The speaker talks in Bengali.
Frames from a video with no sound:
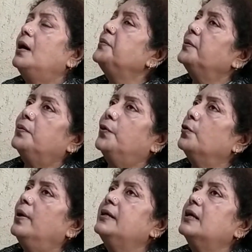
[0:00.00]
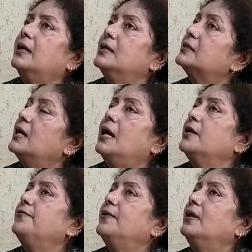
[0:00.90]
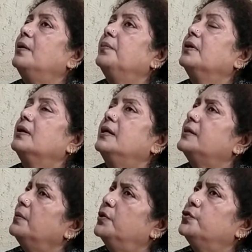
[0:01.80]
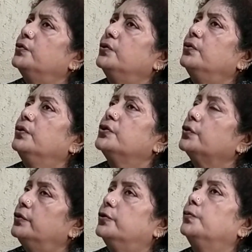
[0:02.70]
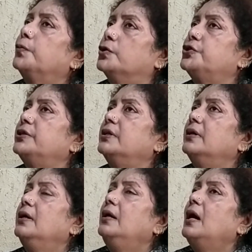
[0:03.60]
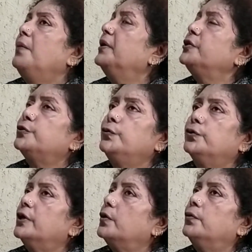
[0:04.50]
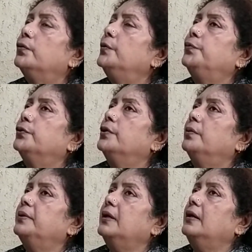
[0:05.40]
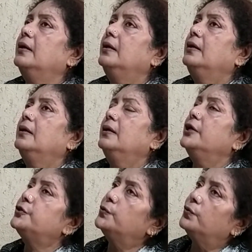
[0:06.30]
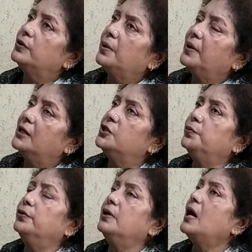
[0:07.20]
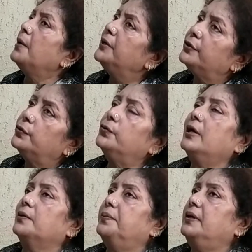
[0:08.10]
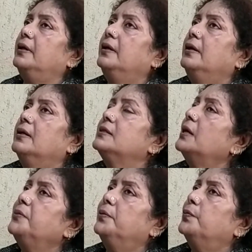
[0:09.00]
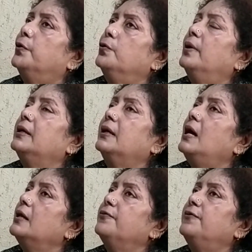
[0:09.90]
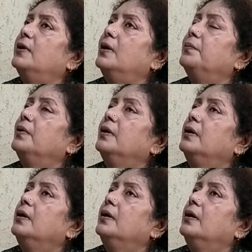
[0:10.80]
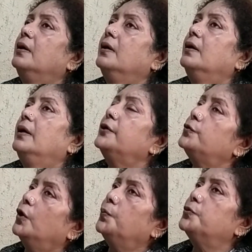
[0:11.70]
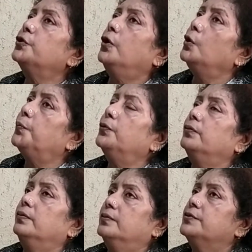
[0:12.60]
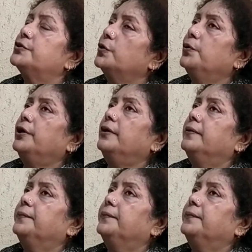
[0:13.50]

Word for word: আমি আমার বড় ভাইটাকে আজকে হারিয়ে ফেললাম এটা আমার জন্য খুব কষ্ট আমার এই শূন্যতা কখনোই পূরণ হবে না এই শূন্যতা আমার আজীবন আমৃত্যু থাকবে যে আমি আমার বড় ভাইকে হারিয়ে ফেললাম একটু অল্প অল্প সময়